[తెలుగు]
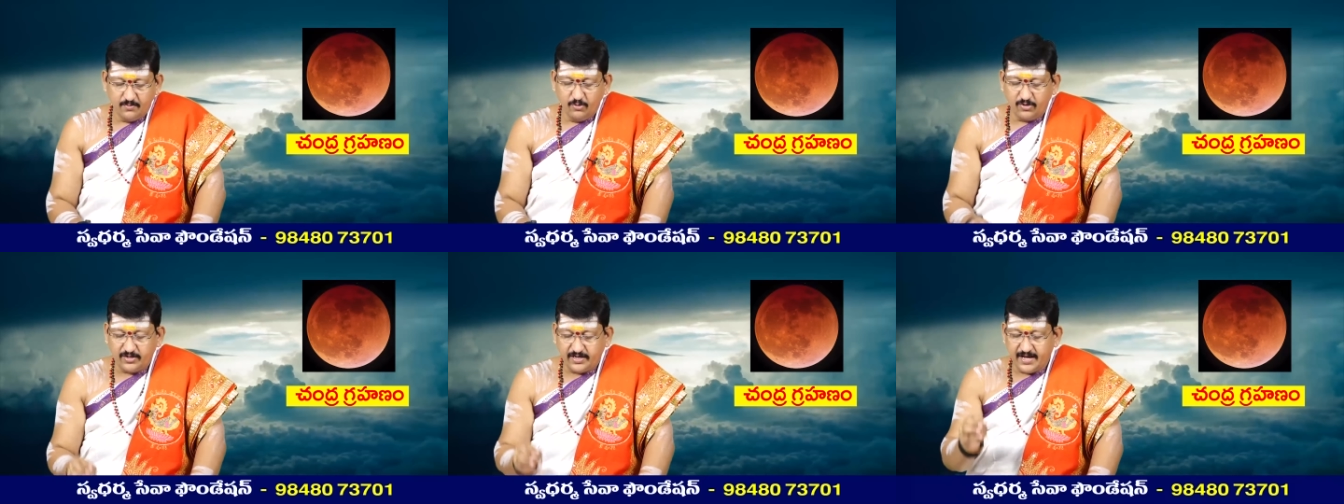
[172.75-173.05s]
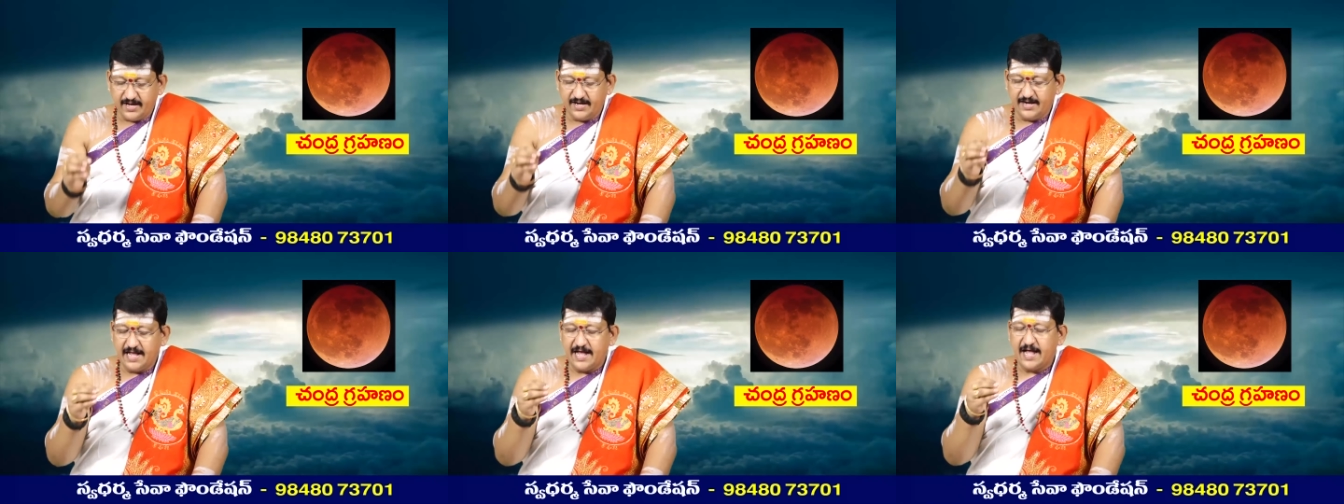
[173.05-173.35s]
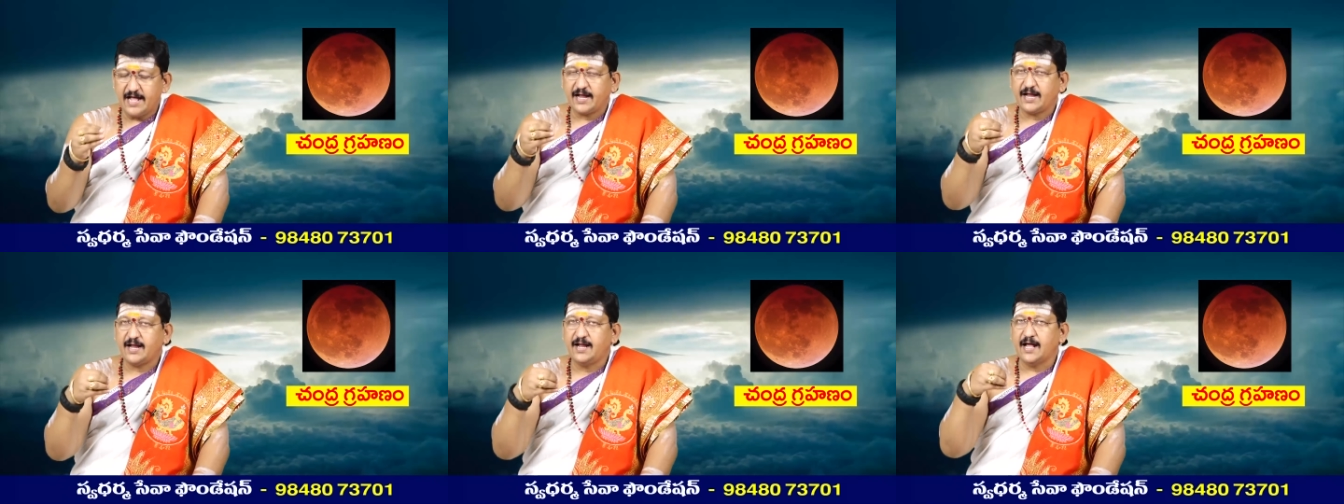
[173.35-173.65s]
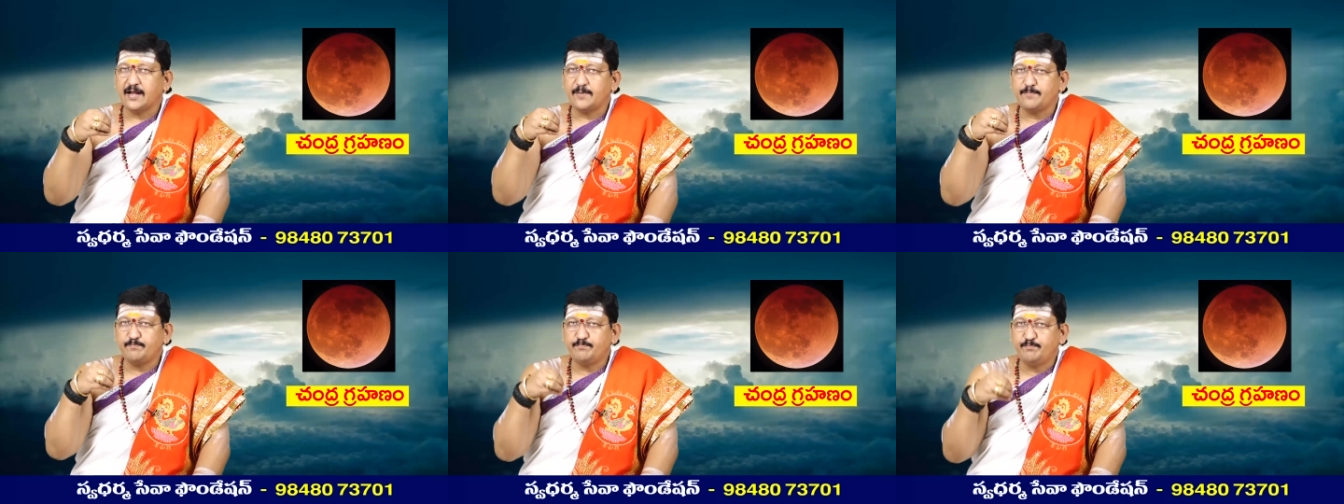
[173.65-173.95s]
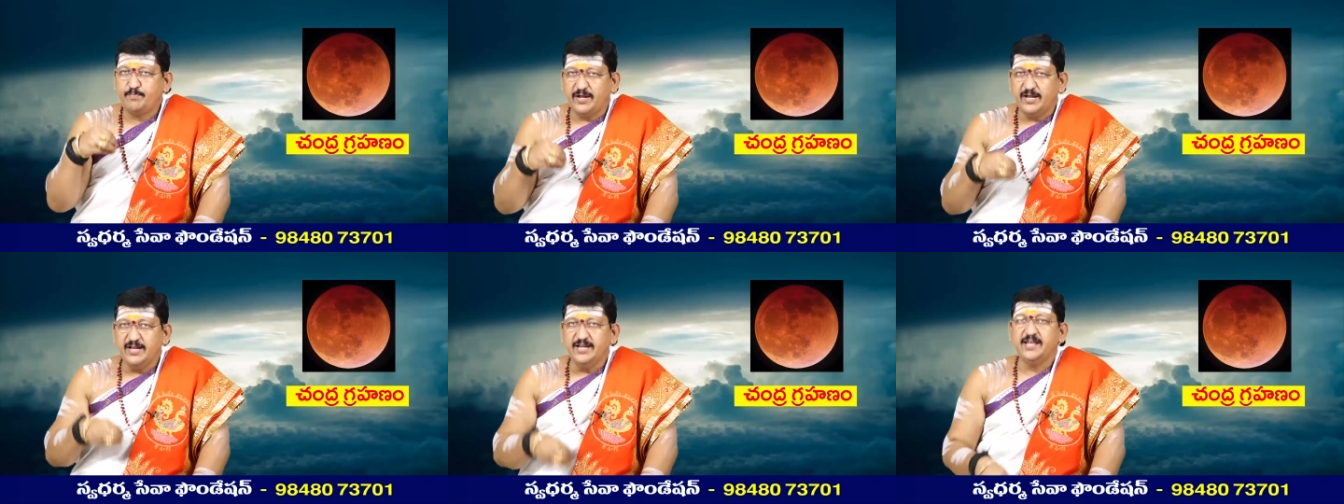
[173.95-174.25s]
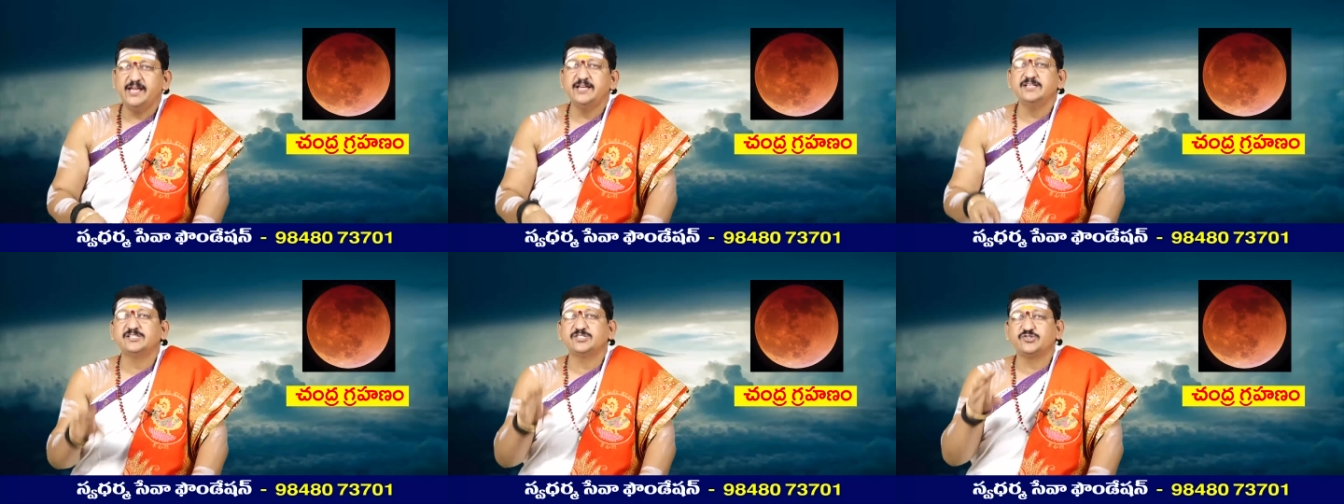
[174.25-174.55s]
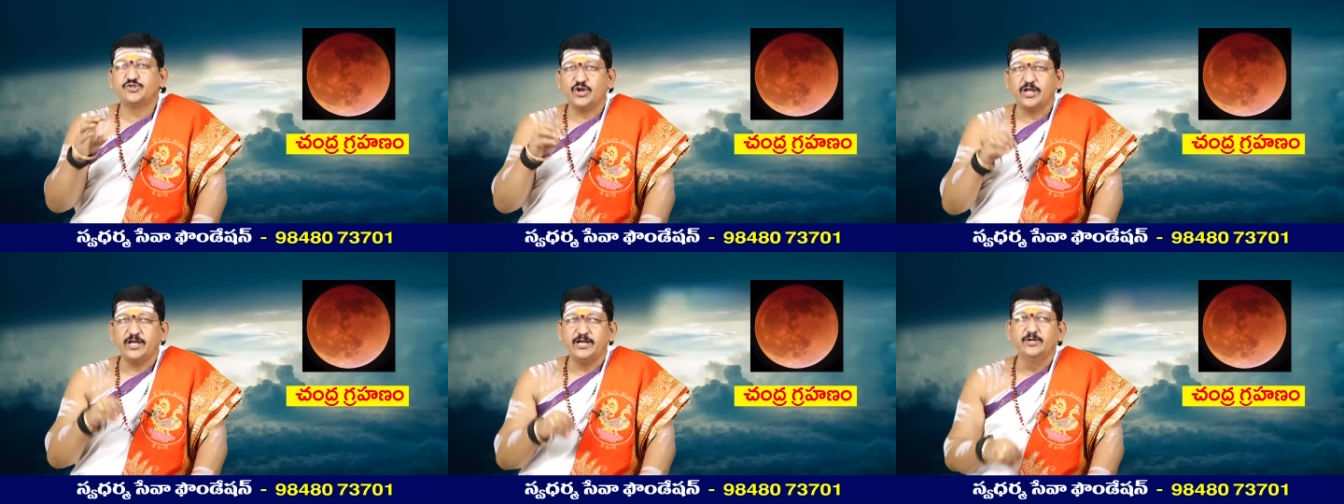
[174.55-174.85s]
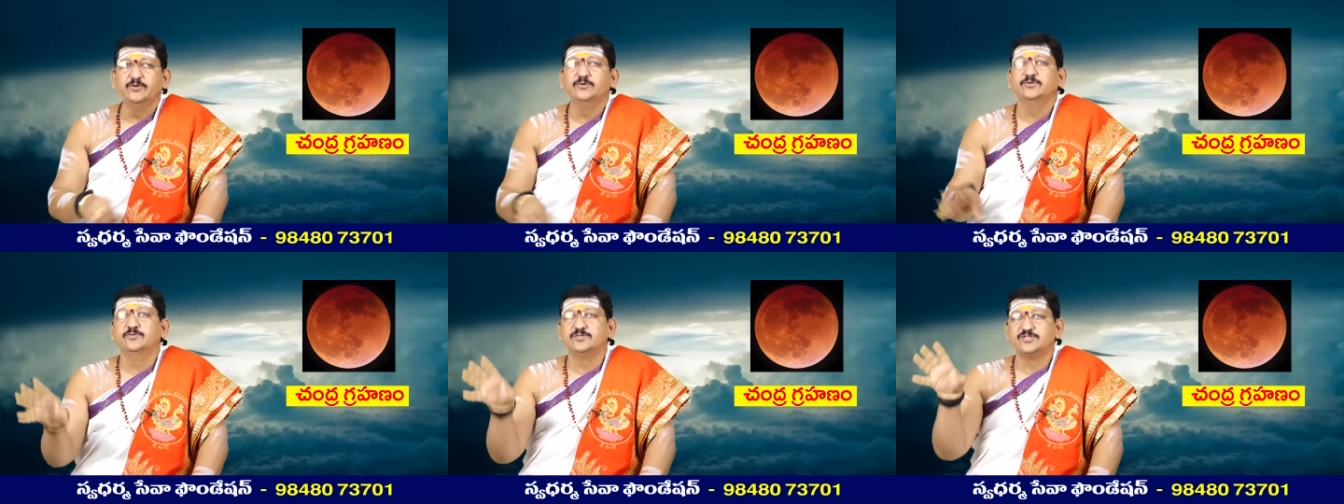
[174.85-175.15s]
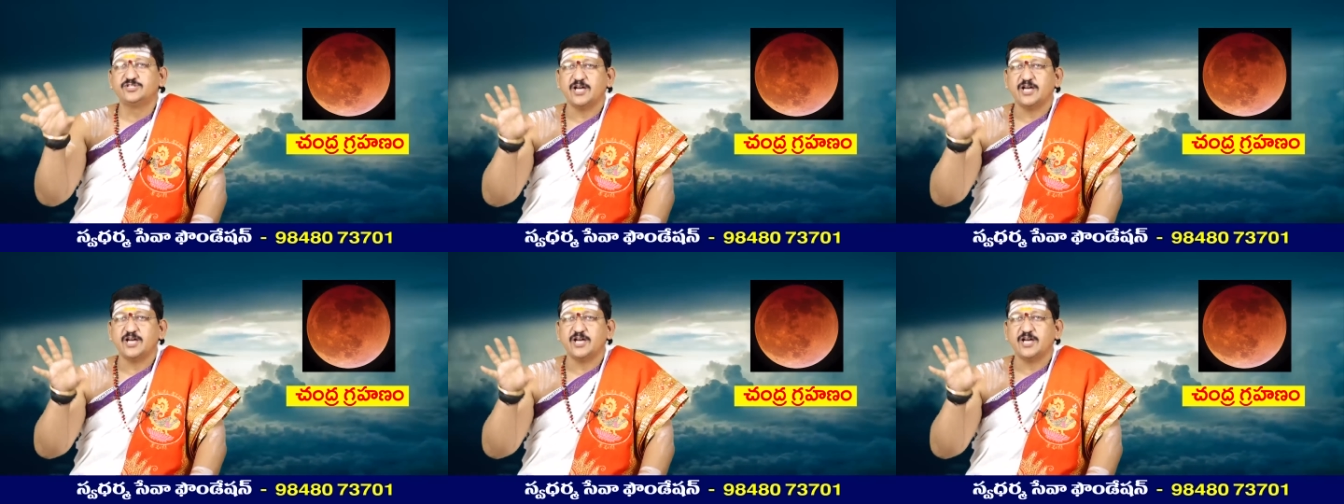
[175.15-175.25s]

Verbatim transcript: ముఖ్యంగా గర్భిణీ స్త్రీలు